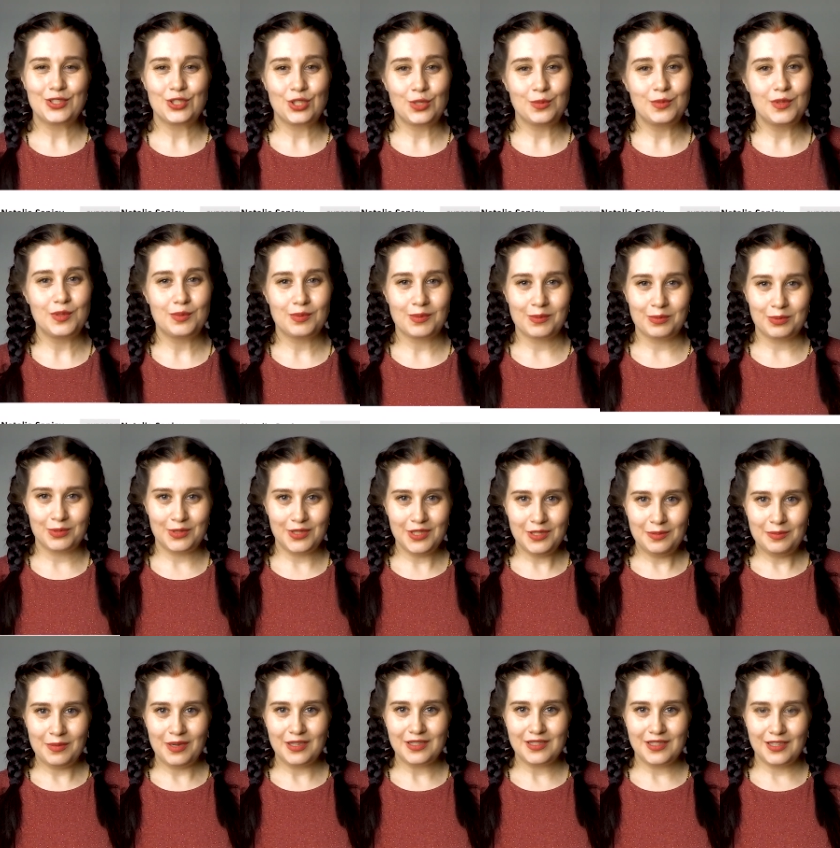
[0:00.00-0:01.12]
чтобы не пропустить
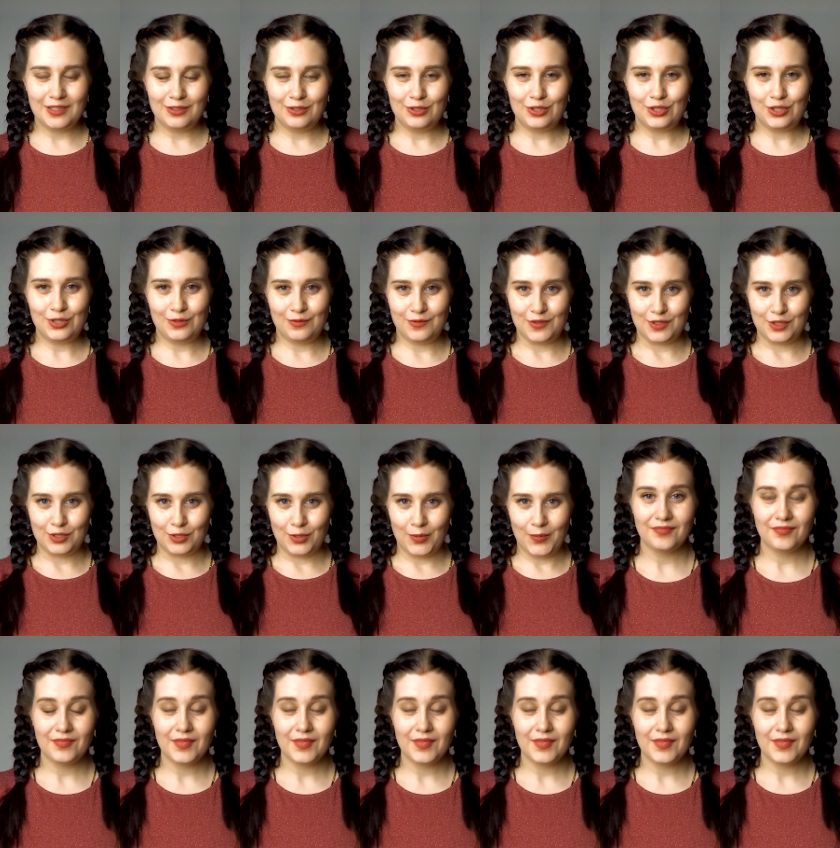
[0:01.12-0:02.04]
мое следующее видео.